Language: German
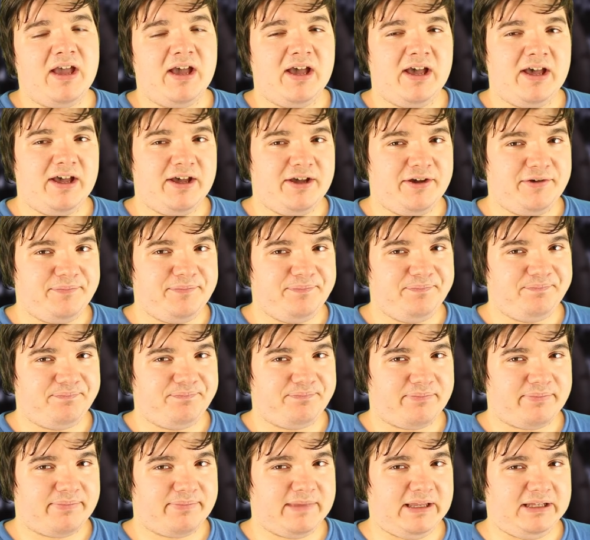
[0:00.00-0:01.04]
ähm,
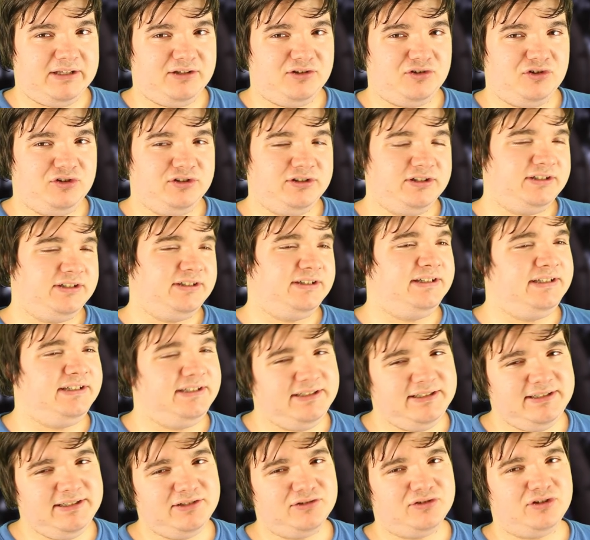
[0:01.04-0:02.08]
dann sollte
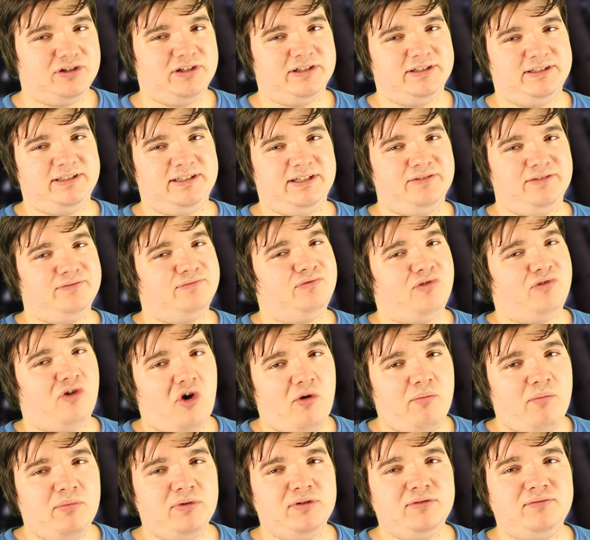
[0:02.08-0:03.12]
dies oder der
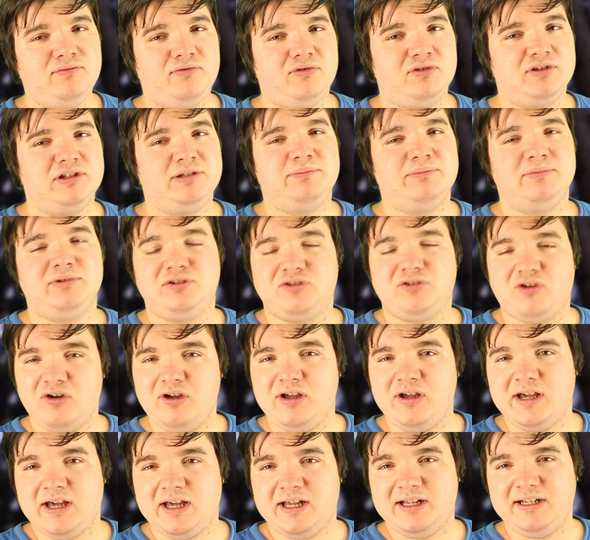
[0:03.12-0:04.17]
Vormund von dem
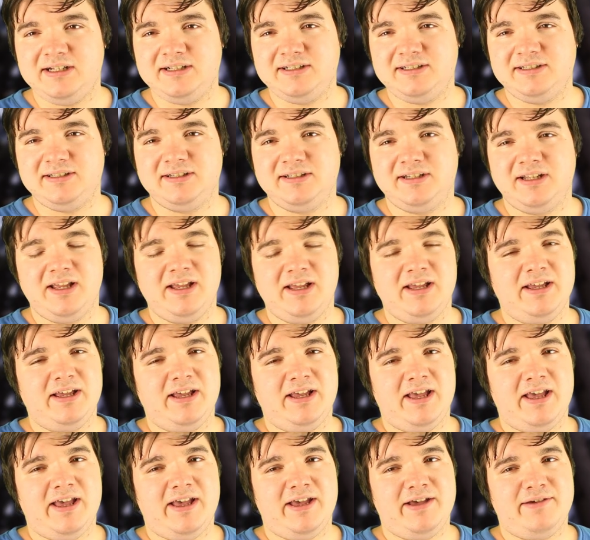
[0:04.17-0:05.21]
Betreuer halt,
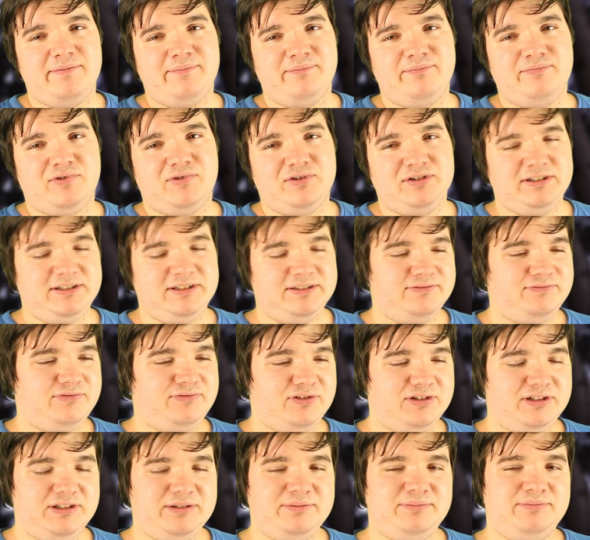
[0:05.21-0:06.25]
ähm, von,
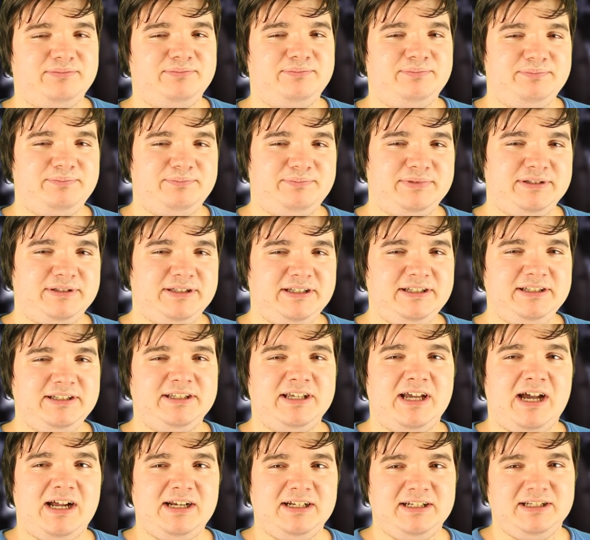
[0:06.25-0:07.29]
von
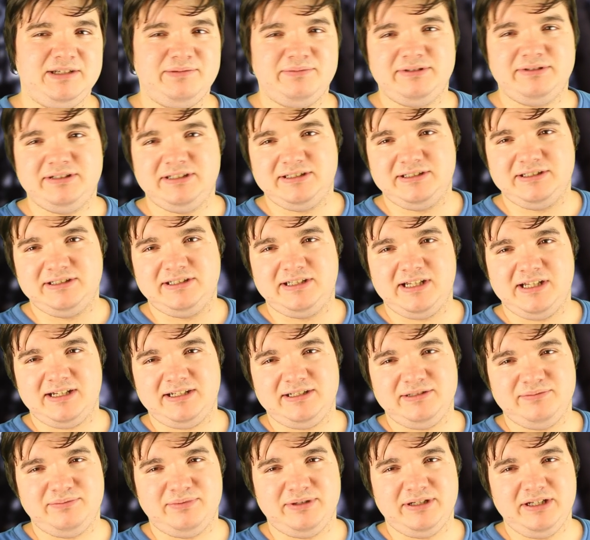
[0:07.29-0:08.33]
demjenigen halt, der, der
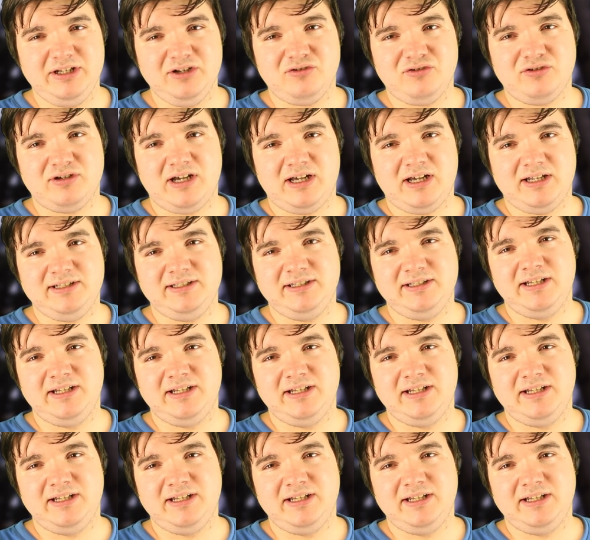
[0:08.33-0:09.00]
die Behinderung hat,